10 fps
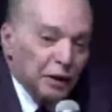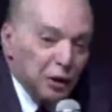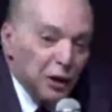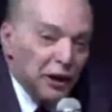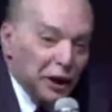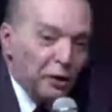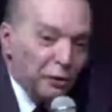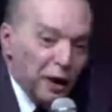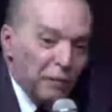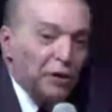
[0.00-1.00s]

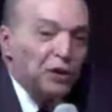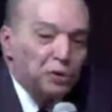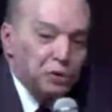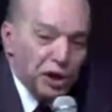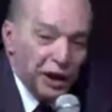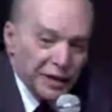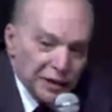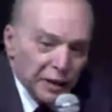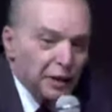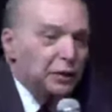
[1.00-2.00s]
incomiabili
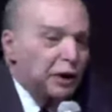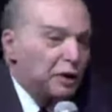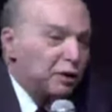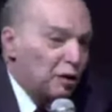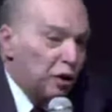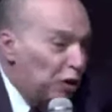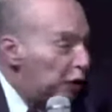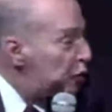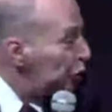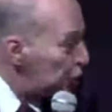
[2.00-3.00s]
successi
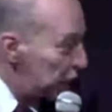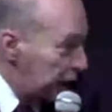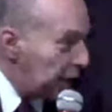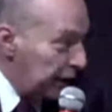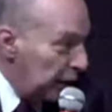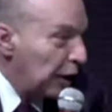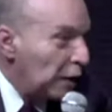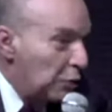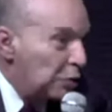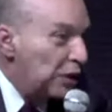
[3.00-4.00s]
tecnologici che, a
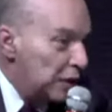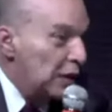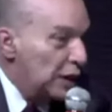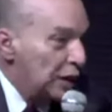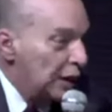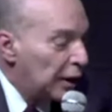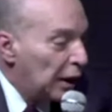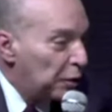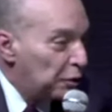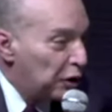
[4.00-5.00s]
cui
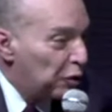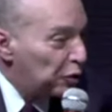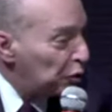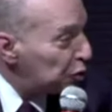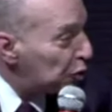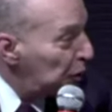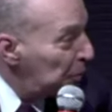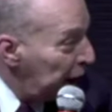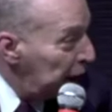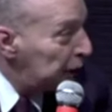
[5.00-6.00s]
eh, riconosco i
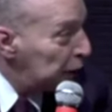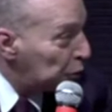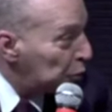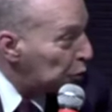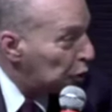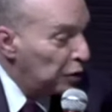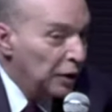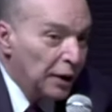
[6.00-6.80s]
meriti e tutto,